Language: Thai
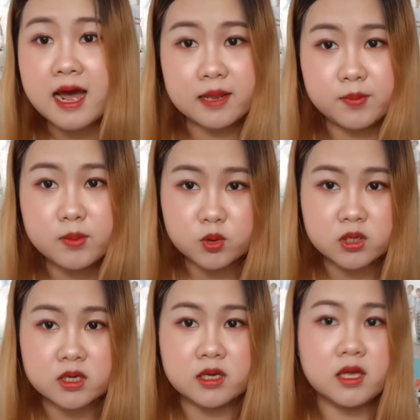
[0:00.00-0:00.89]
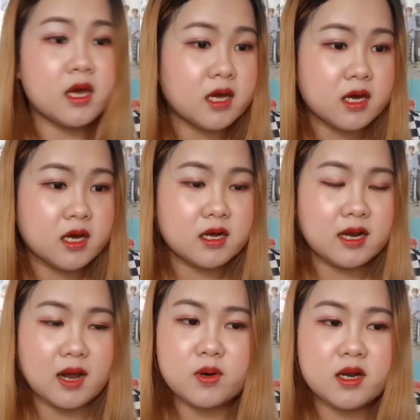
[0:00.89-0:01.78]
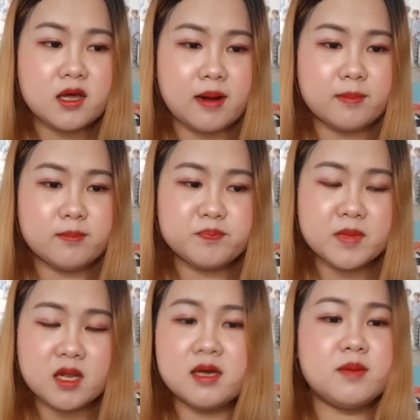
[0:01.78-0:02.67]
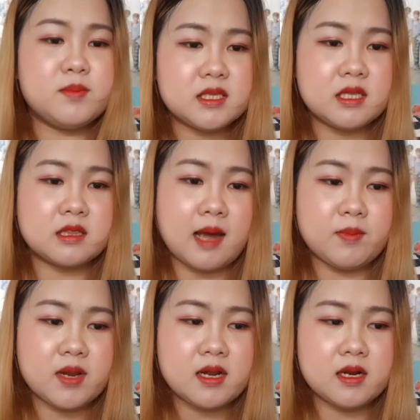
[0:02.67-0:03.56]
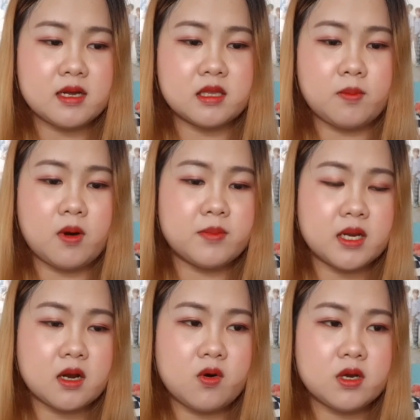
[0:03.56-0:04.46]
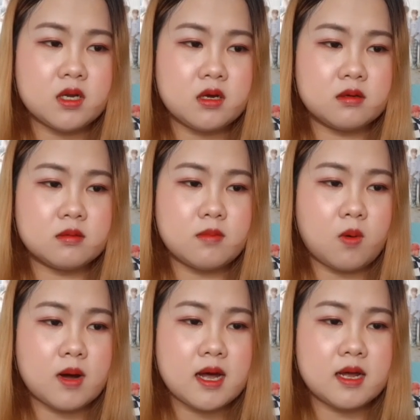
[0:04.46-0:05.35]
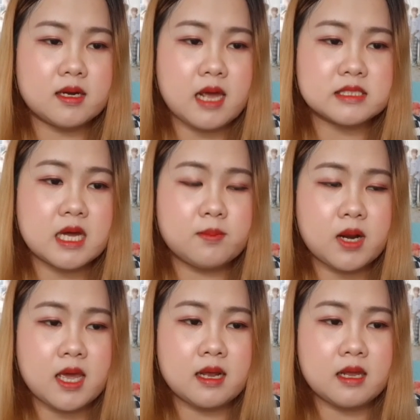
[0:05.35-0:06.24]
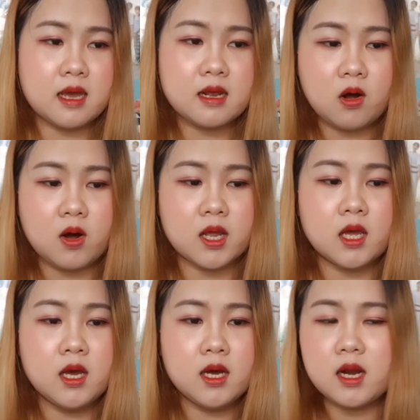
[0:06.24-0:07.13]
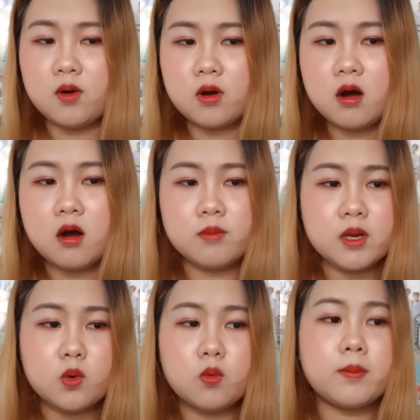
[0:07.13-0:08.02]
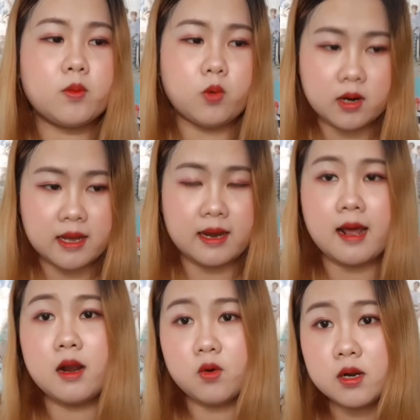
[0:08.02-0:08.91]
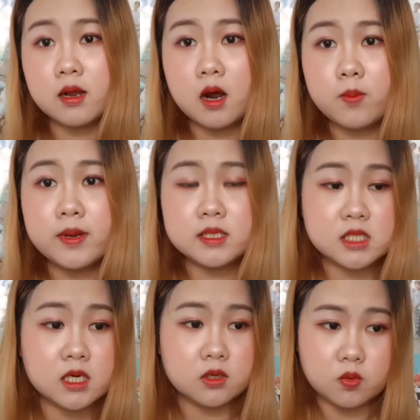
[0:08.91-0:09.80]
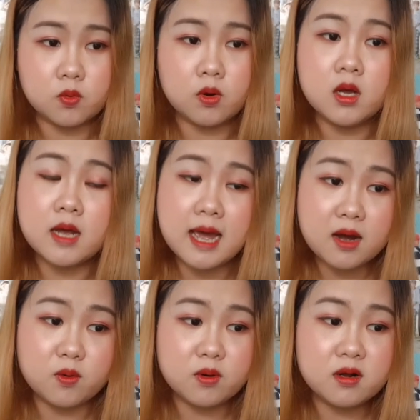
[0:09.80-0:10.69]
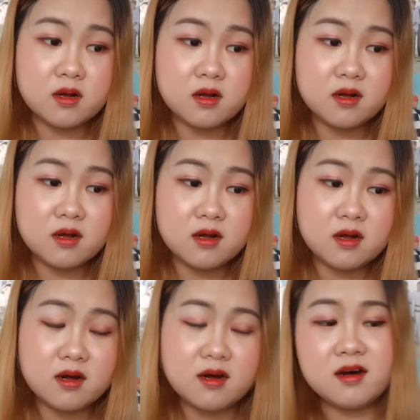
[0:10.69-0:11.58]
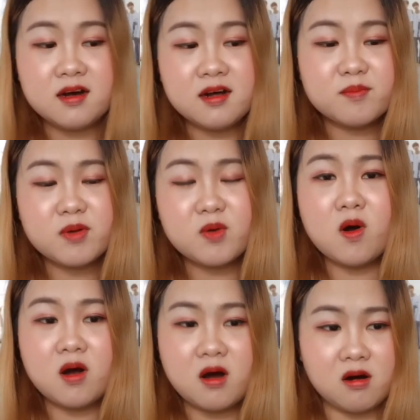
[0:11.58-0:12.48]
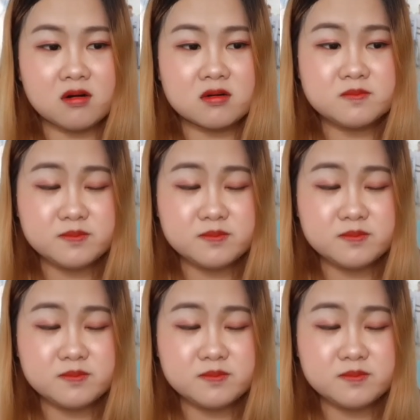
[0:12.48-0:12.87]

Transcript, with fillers: หายไปหมดเลย เราก็เลยแบบเอ้ยไม่ได้ติดตามไม่ได้เลยเลย แต่พอมีน้องคนนึงบอกว่ารีแอคชั่นเพลงนี้ให้หน่อย เราก็ไม่รู้ว่าเป็นวงอะไรนะ เราก็เลยเข้าไปเสิร์ชดูอ้าวเออเป็นวงของ